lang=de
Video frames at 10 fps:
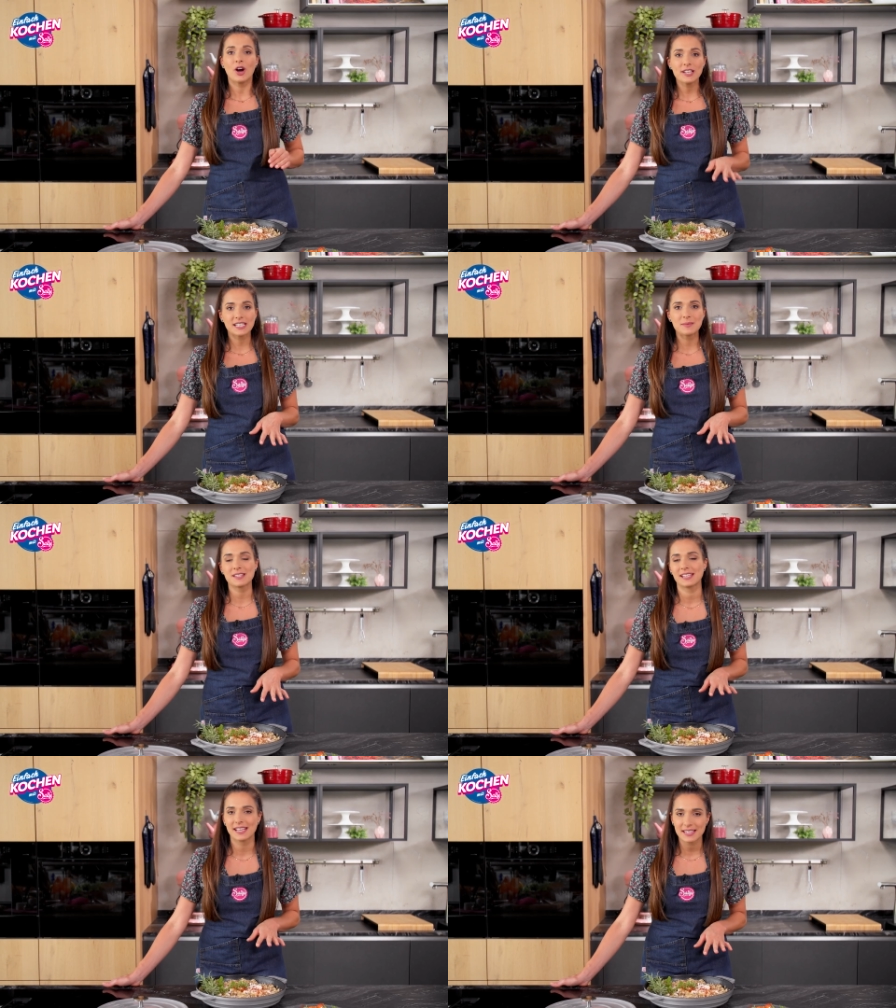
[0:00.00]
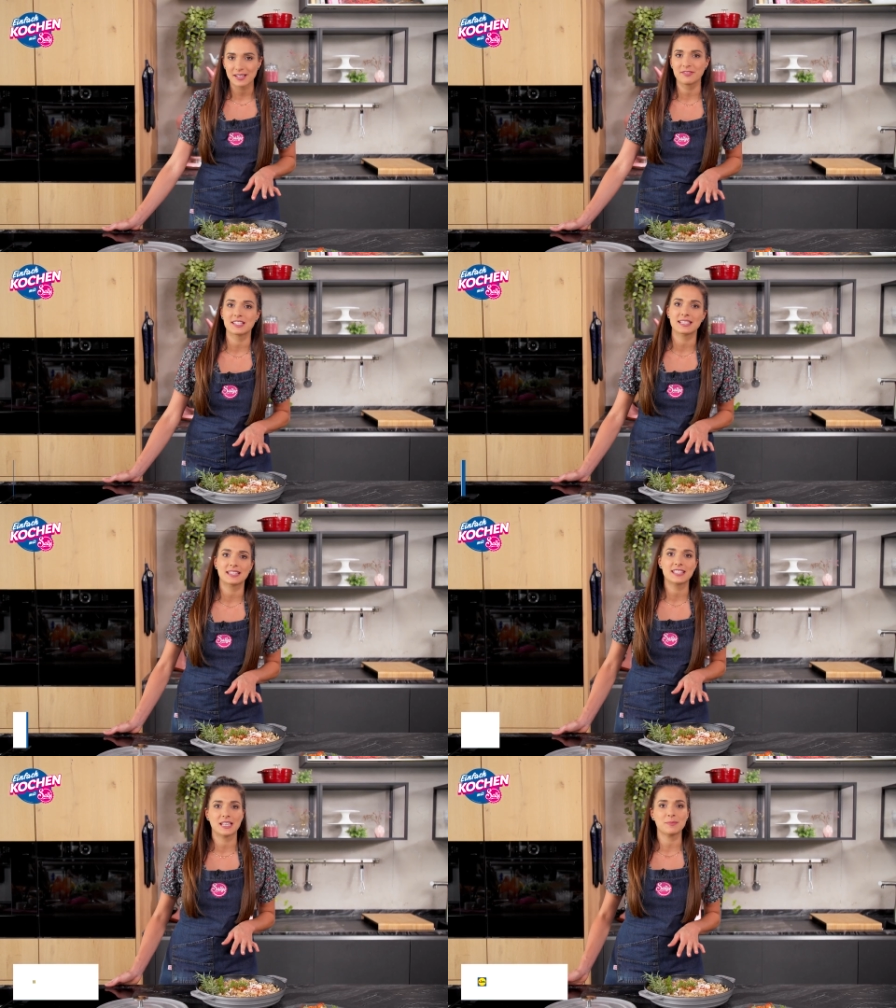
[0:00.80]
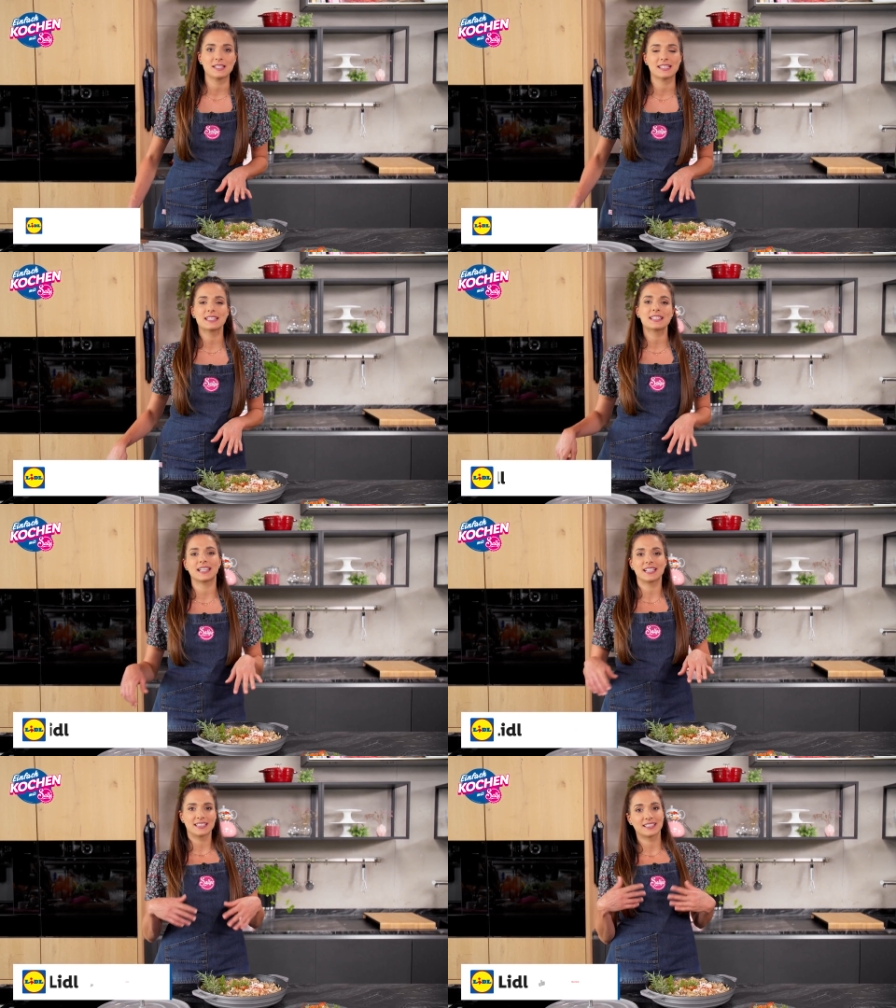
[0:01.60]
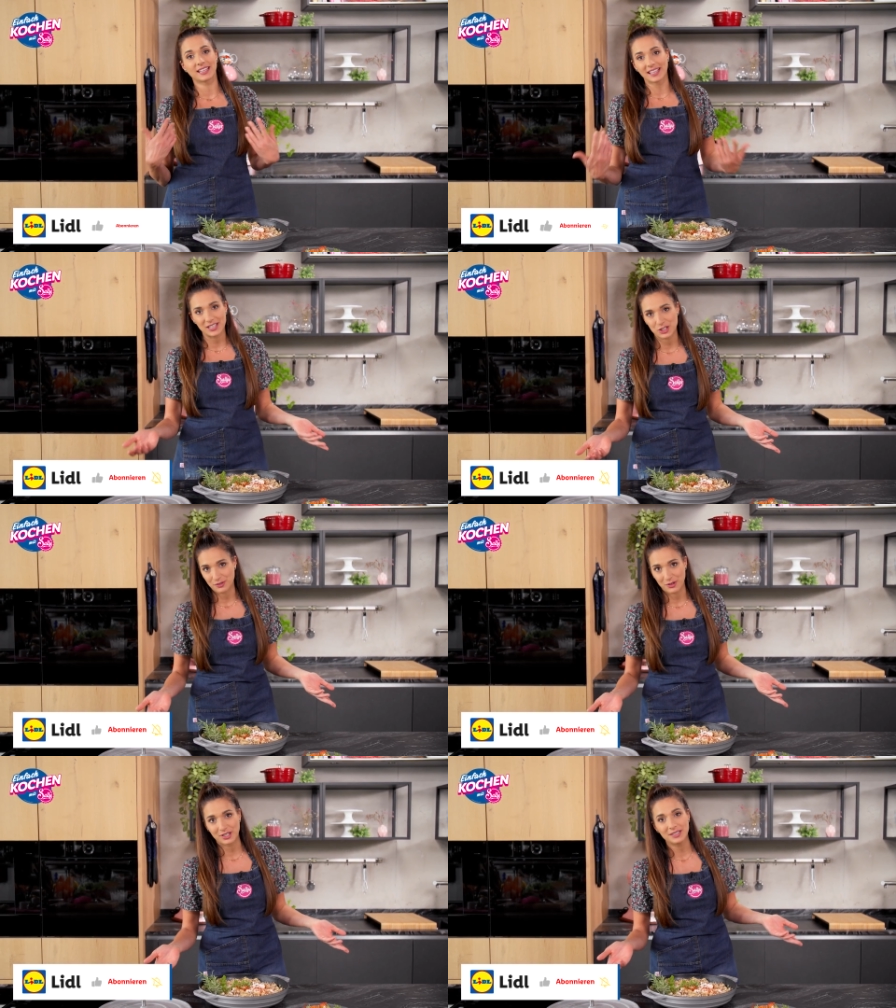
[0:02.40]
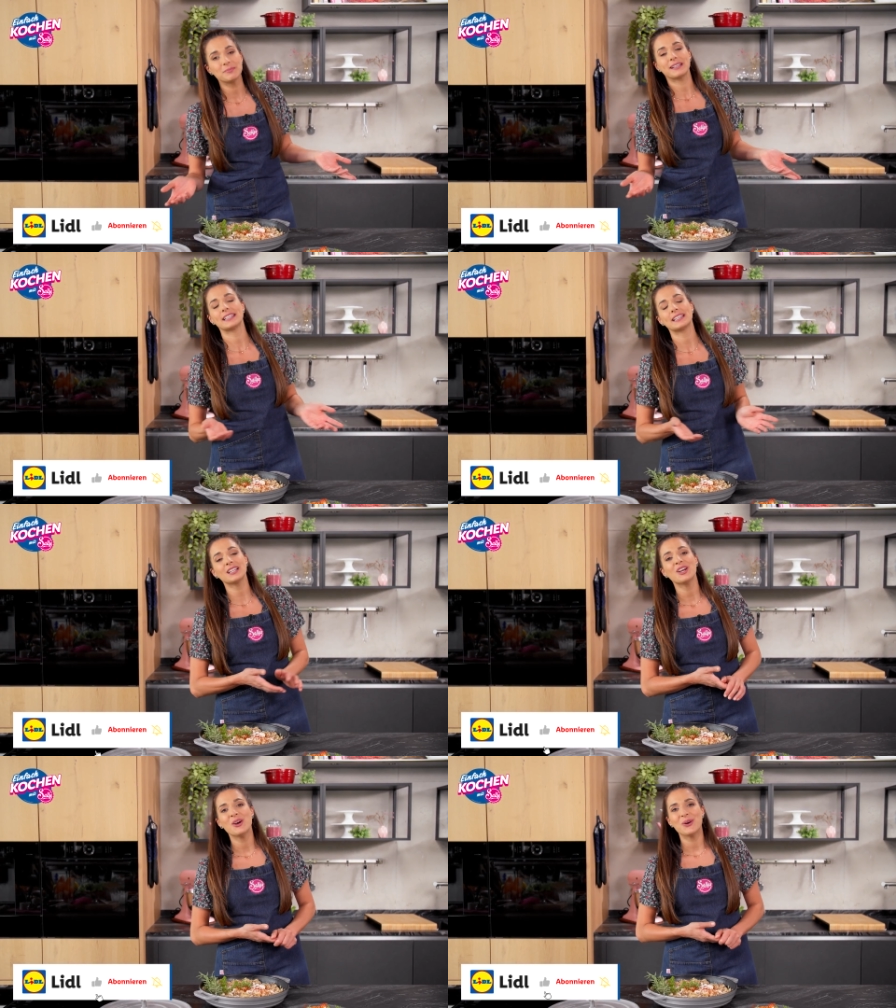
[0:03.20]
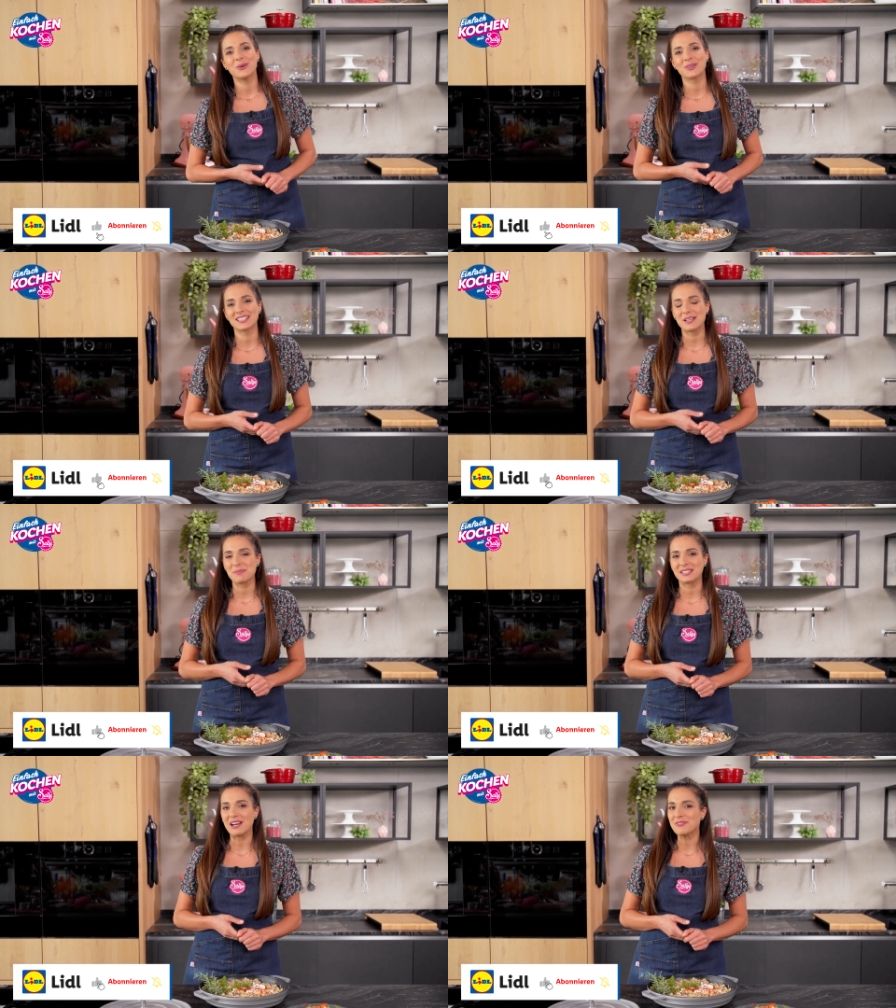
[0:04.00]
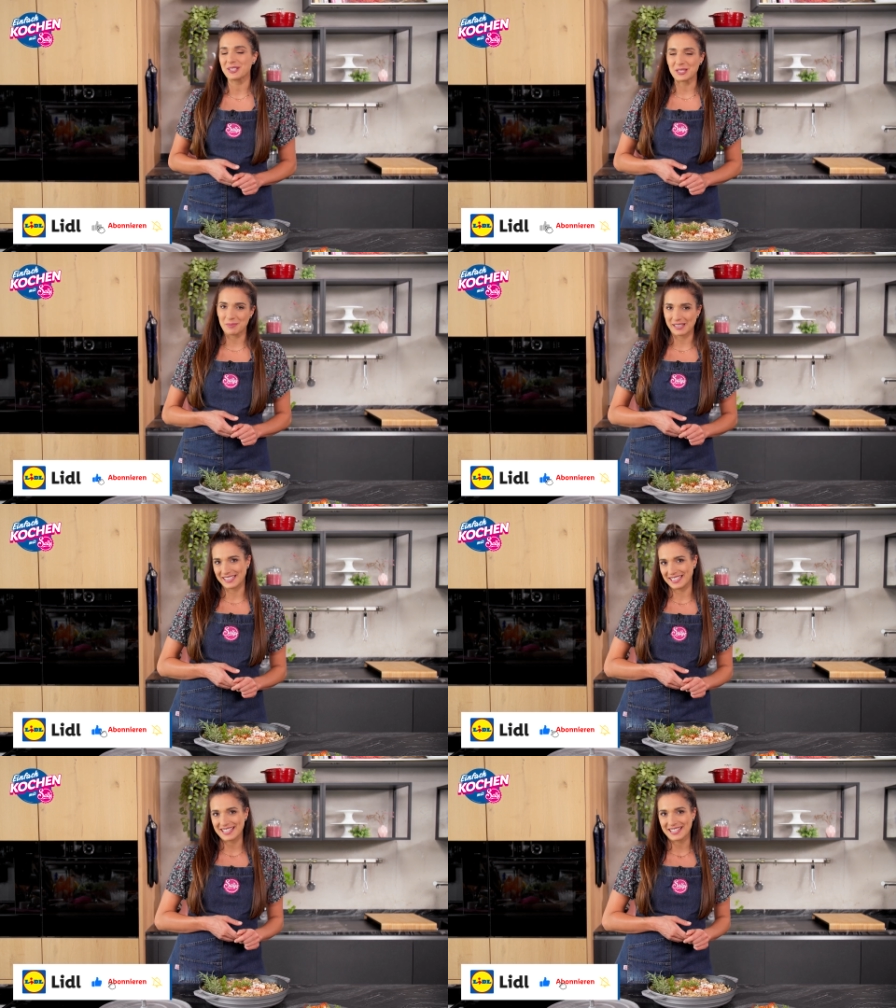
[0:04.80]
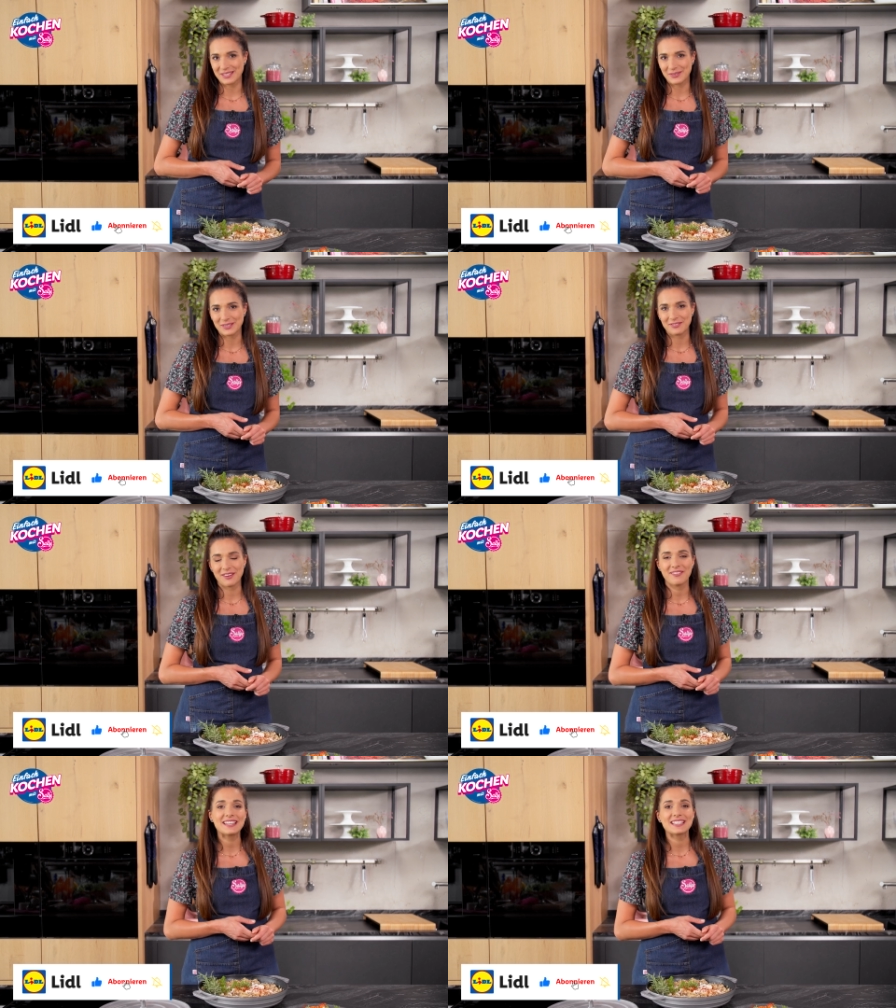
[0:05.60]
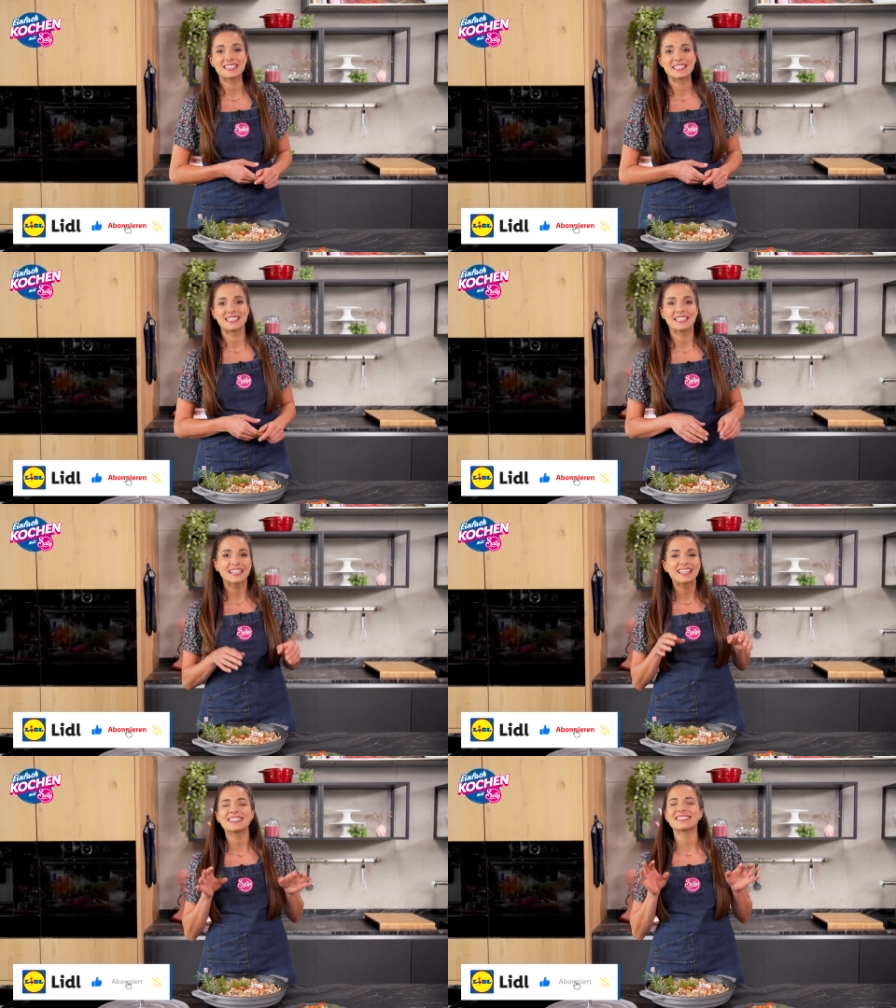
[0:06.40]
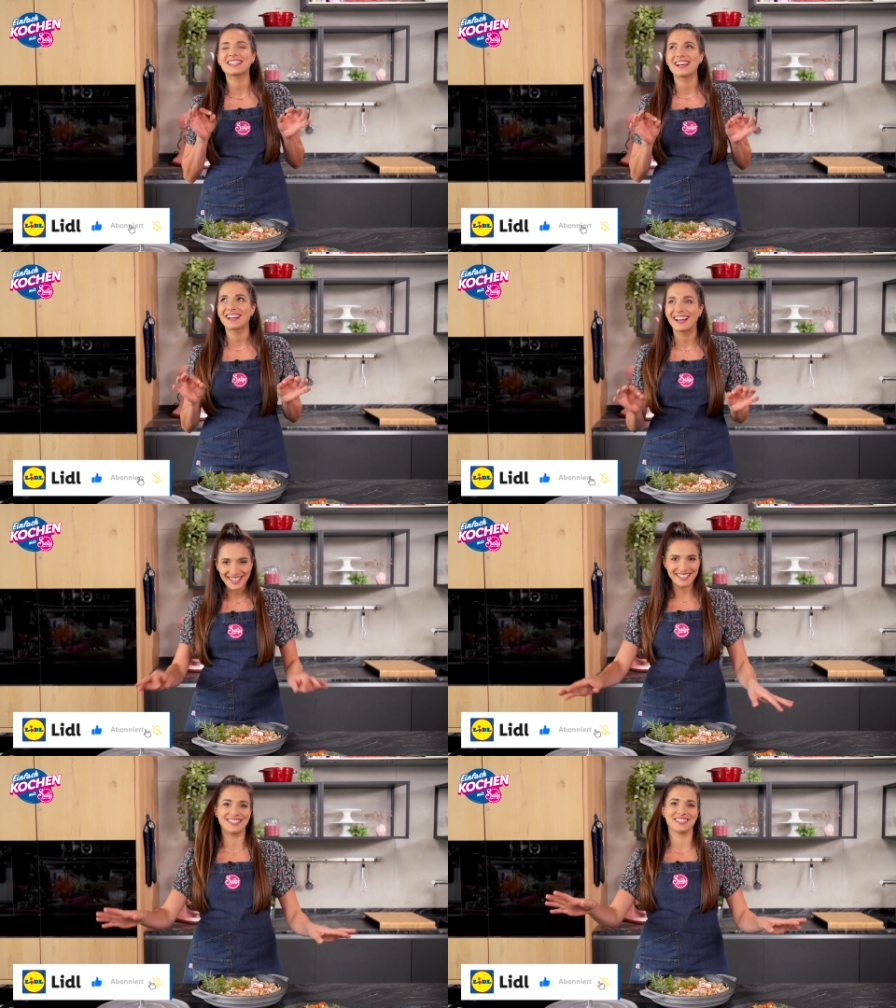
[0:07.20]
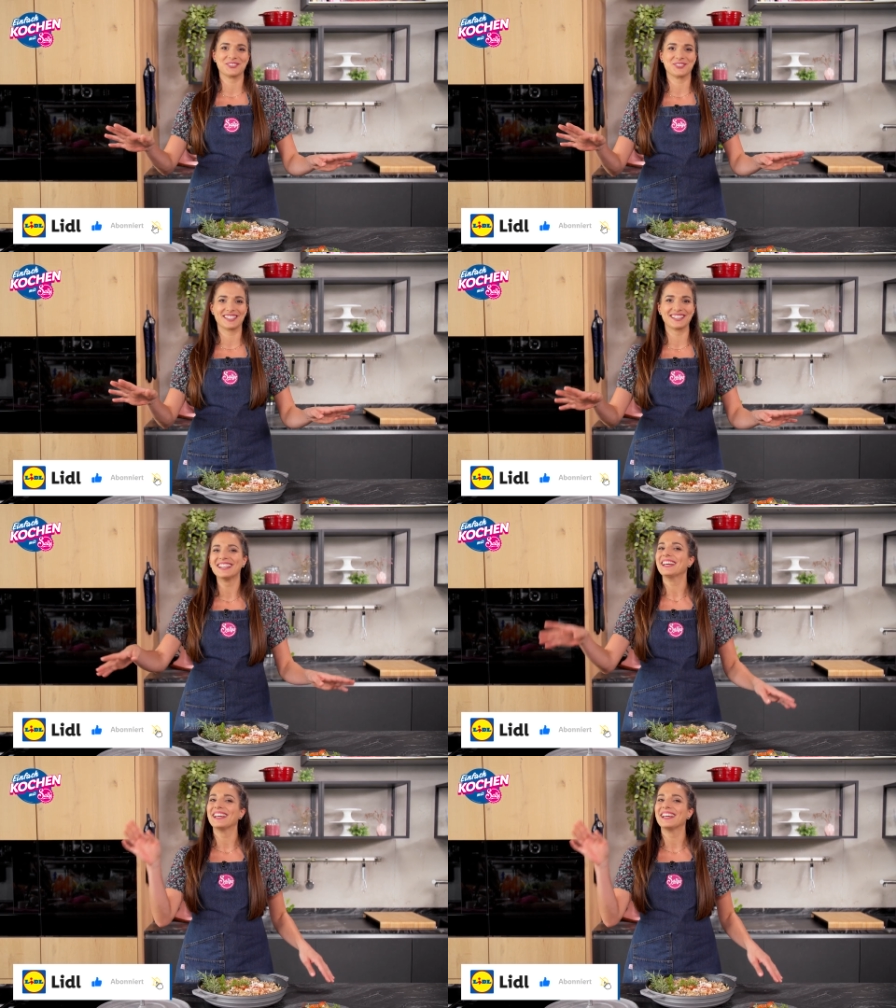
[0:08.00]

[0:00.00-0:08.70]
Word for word: Heute gibt es ein herzhaftes Rezept. Es ist gerade griechische Woche bei Lidl und ich habe mich davon inspirieren lassen und verwende die Kritaraki-Nudeln